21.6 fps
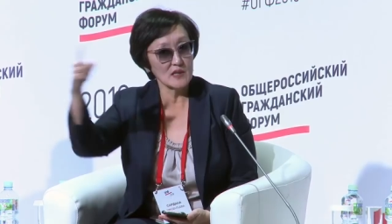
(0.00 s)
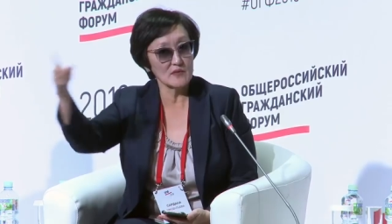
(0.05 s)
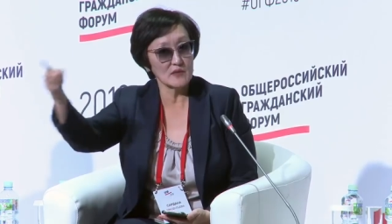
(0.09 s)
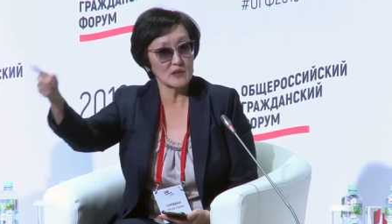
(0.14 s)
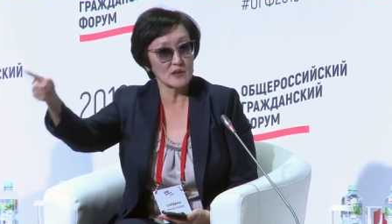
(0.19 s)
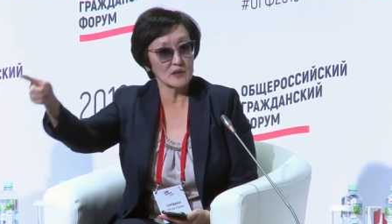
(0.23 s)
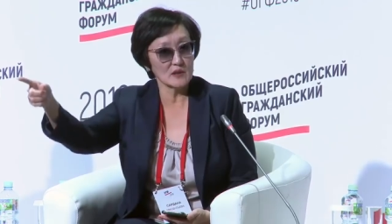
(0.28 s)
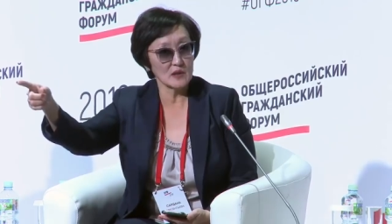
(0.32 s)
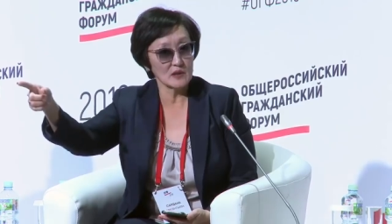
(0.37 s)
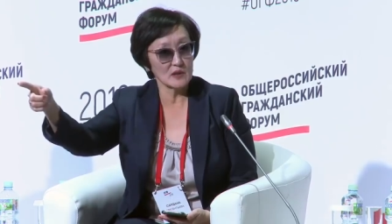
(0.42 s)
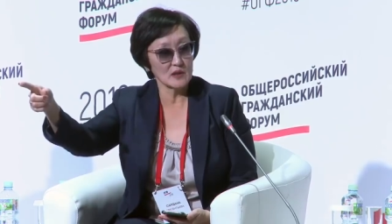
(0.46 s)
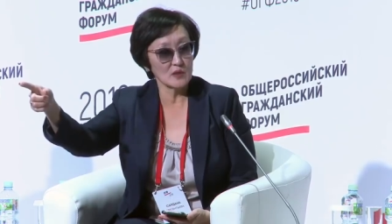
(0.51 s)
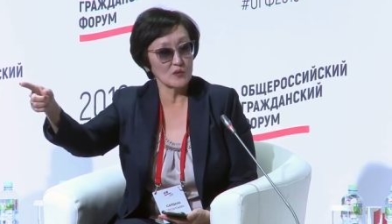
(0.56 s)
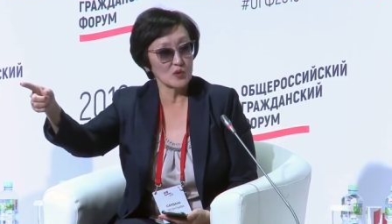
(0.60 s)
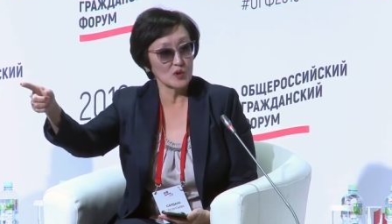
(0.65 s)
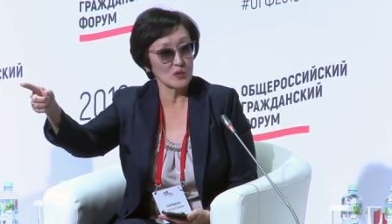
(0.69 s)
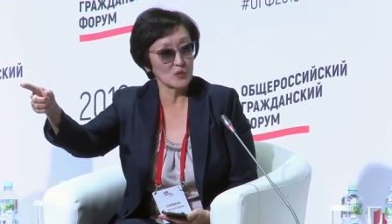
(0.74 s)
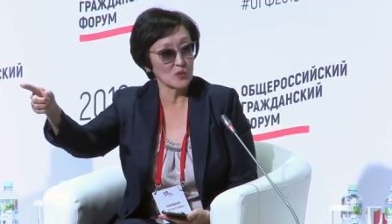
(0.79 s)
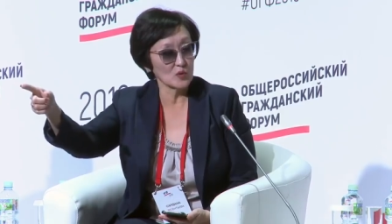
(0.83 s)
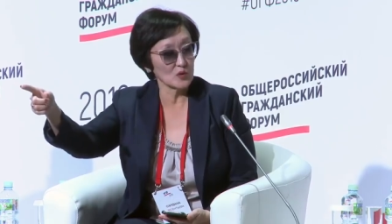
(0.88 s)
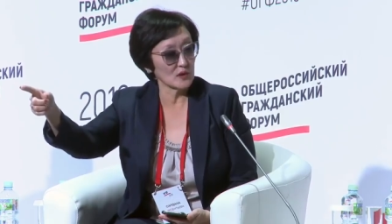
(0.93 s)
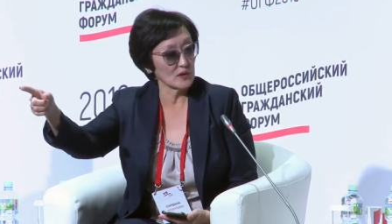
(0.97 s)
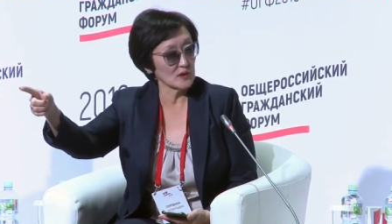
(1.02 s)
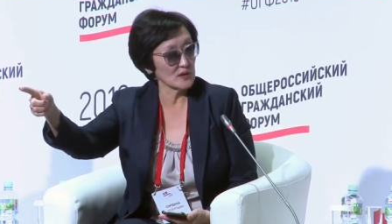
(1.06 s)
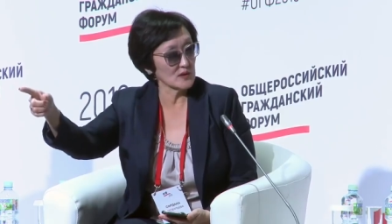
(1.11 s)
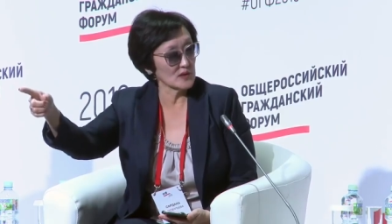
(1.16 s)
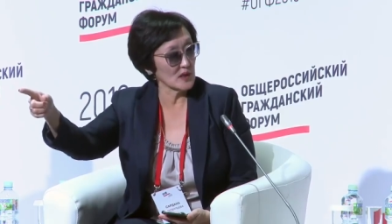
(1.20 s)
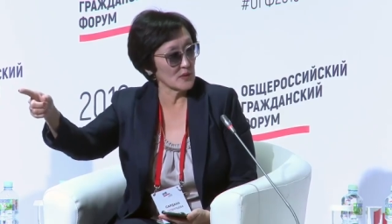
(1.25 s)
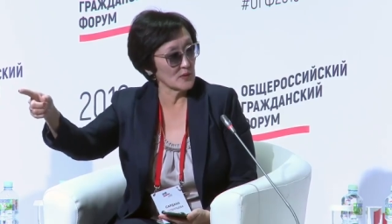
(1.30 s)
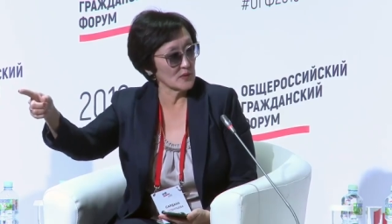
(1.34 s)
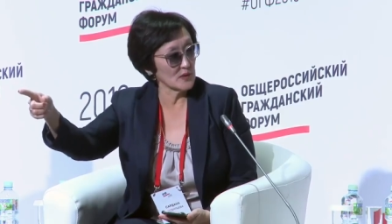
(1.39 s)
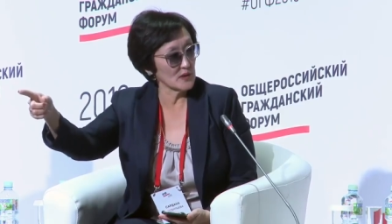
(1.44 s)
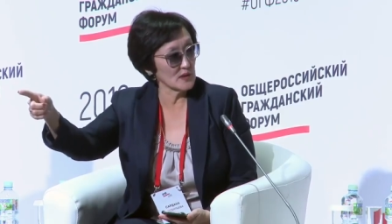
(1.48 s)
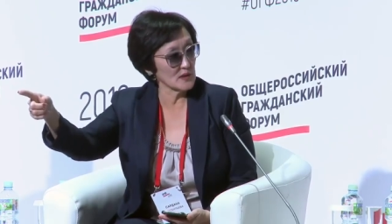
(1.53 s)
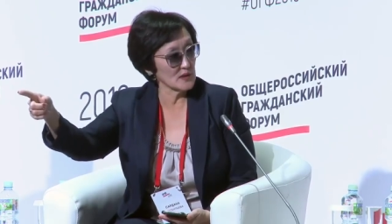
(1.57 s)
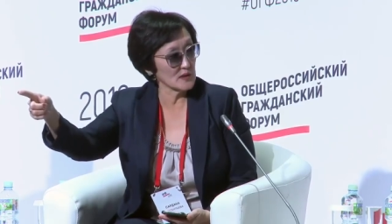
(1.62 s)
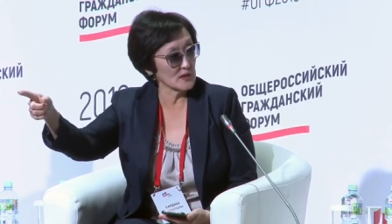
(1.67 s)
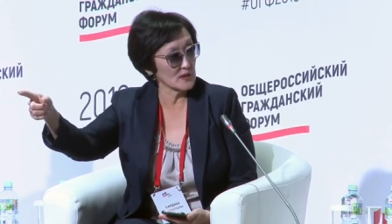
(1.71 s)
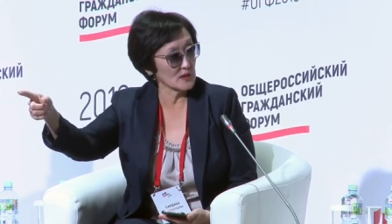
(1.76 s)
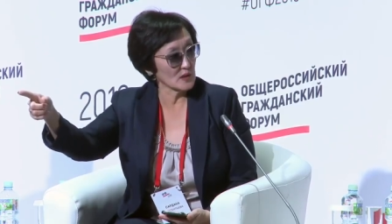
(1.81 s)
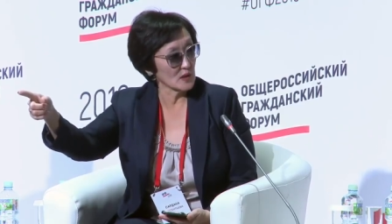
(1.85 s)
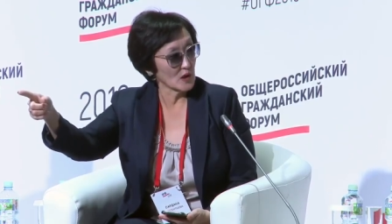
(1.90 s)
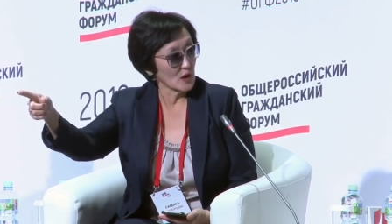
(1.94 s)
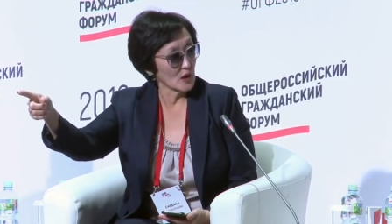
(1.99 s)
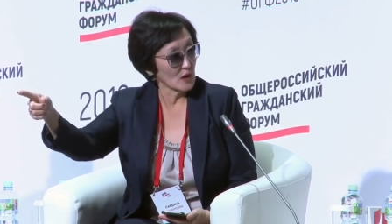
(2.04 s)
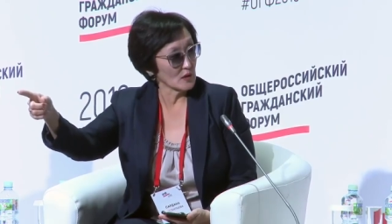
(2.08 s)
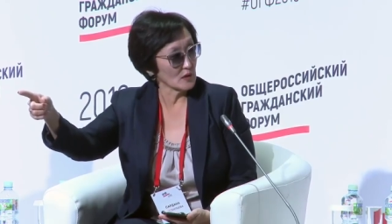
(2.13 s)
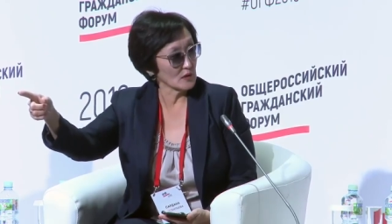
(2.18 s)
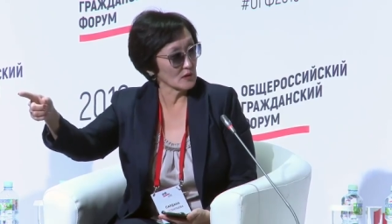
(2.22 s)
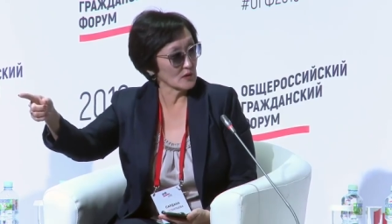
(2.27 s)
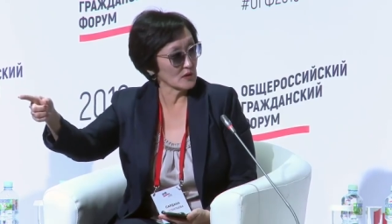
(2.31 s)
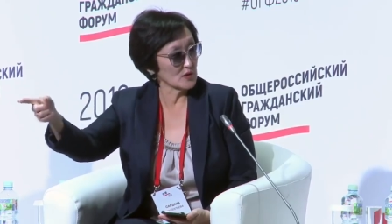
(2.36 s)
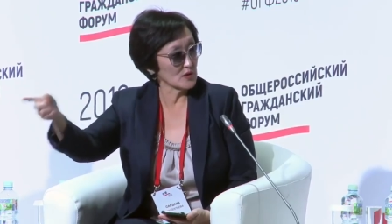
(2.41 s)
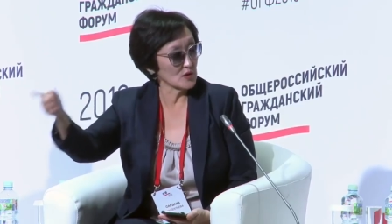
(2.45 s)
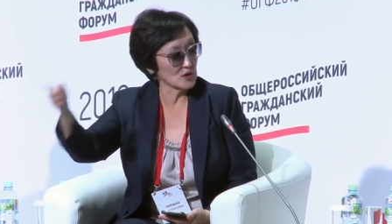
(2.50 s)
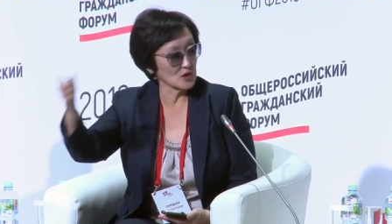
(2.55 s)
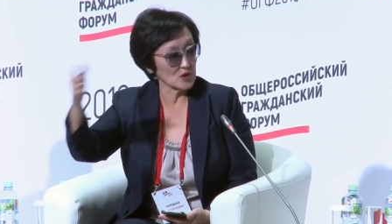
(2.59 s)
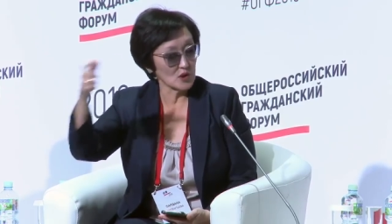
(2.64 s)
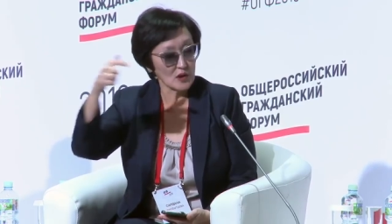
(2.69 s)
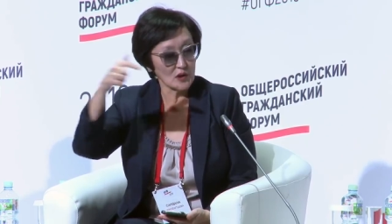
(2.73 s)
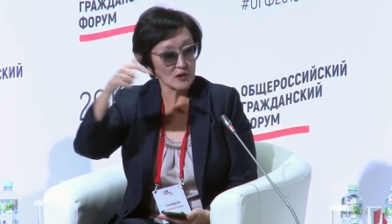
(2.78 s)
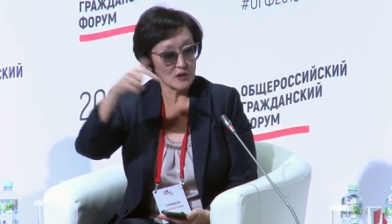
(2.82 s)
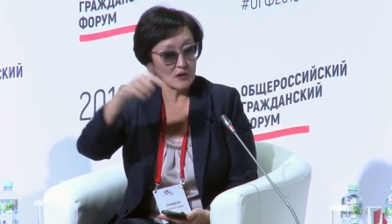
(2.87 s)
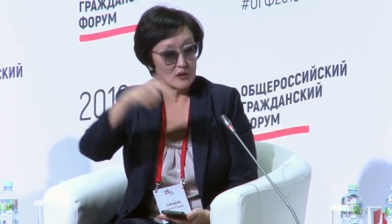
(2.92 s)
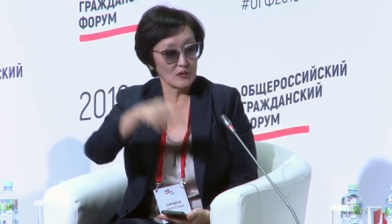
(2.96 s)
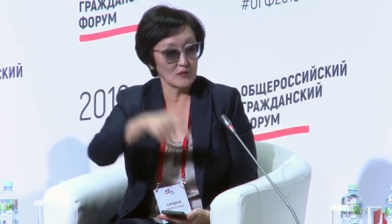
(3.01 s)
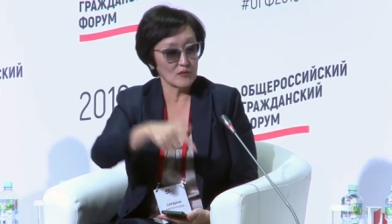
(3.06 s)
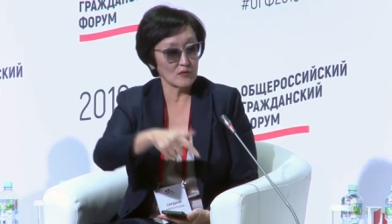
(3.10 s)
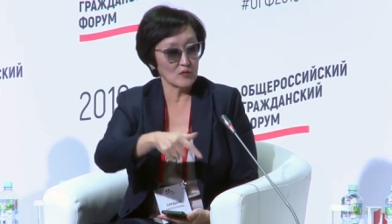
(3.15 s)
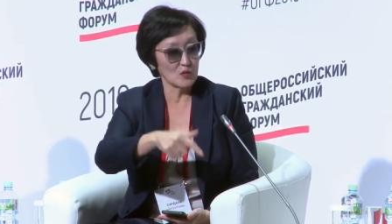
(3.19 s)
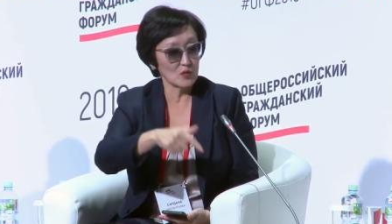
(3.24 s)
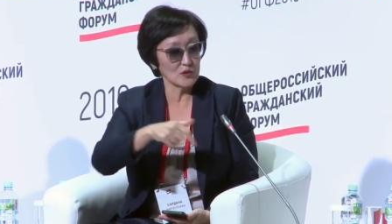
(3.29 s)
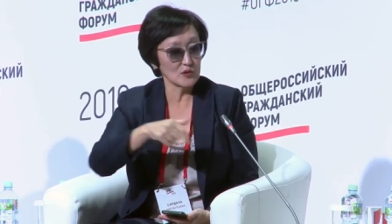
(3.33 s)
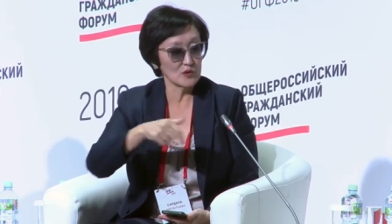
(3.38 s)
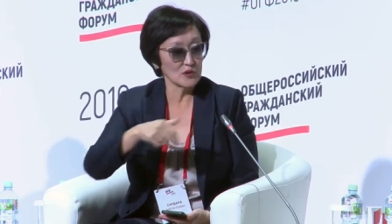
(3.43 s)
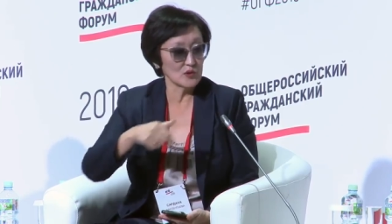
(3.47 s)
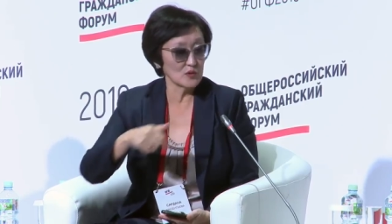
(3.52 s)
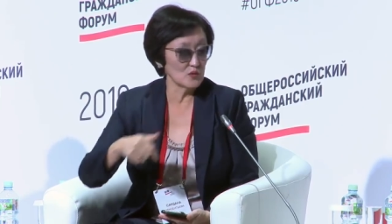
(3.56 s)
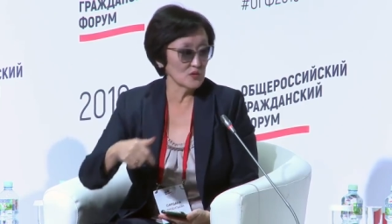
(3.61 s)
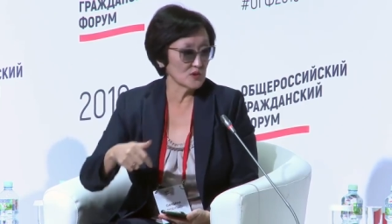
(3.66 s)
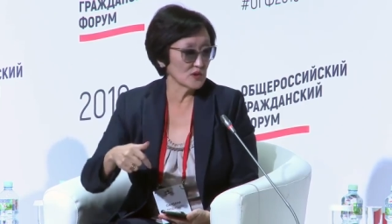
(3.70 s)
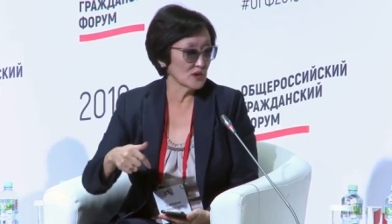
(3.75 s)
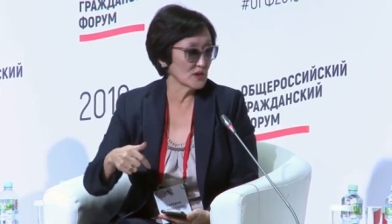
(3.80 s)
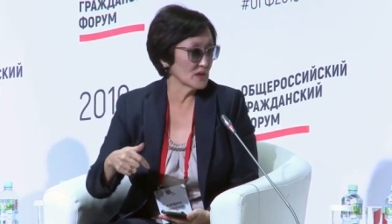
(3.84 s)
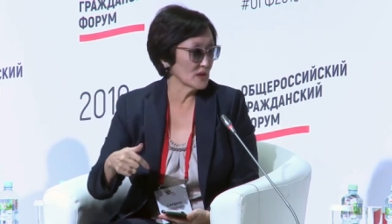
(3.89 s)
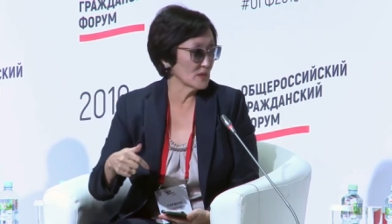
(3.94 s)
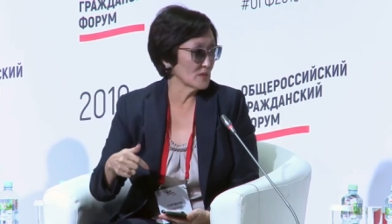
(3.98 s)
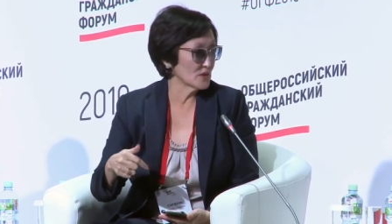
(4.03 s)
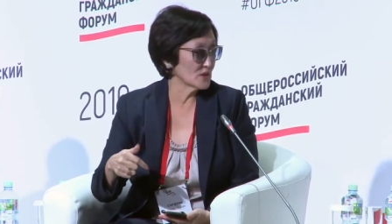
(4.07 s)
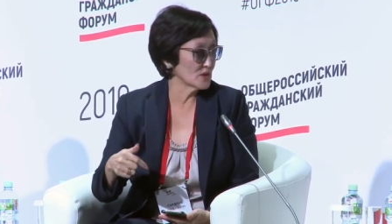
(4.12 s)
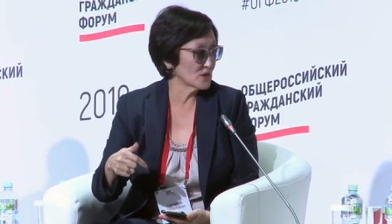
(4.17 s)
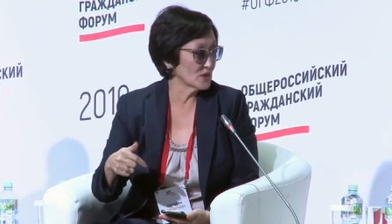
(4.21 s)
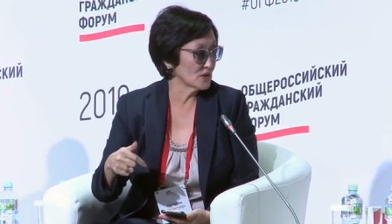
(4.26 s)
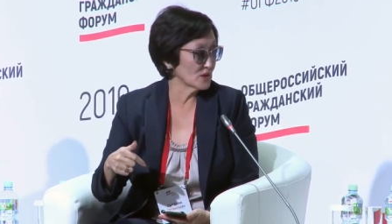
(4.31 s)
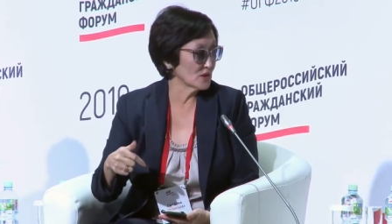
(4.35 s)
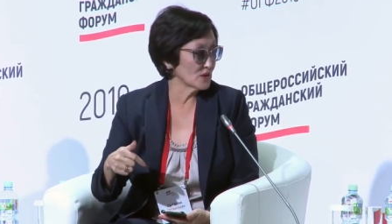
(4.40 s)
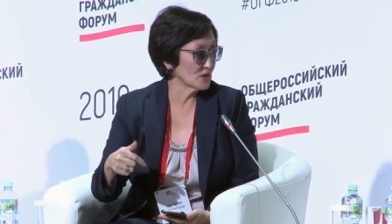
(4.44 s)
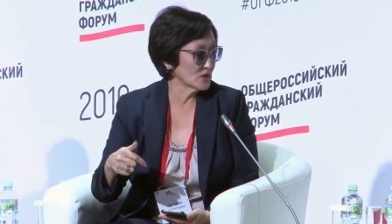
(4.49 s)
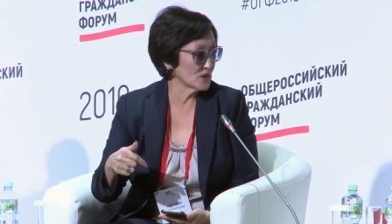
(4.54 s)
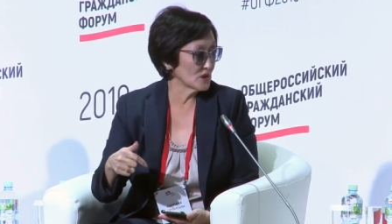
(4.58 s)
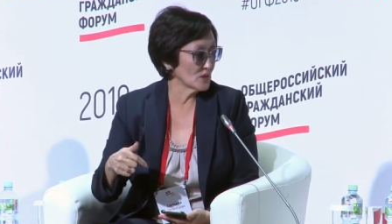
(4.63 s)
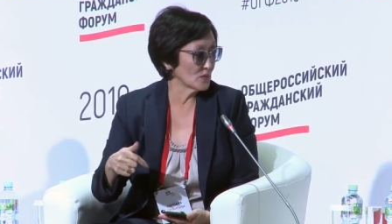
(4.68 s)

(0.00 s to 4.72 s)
севере на одного ребенка до 150 э, тысяч, а в городе Якутске 74.